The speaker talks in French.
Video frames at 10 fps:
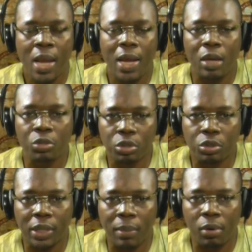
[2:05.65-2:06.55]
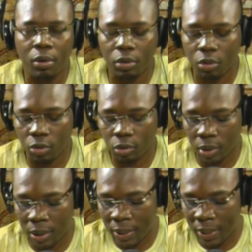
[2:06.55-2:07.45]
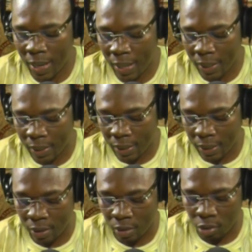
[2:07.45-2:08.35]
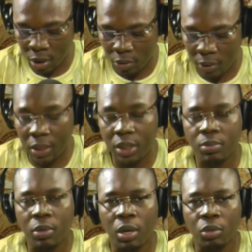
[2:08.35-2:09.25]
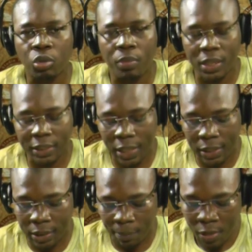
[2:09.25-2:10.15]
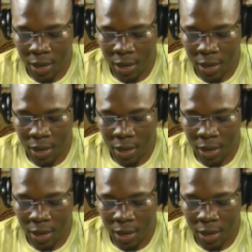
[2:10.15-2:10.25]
La lutte d'abord contre la, le terrorisme en 2016.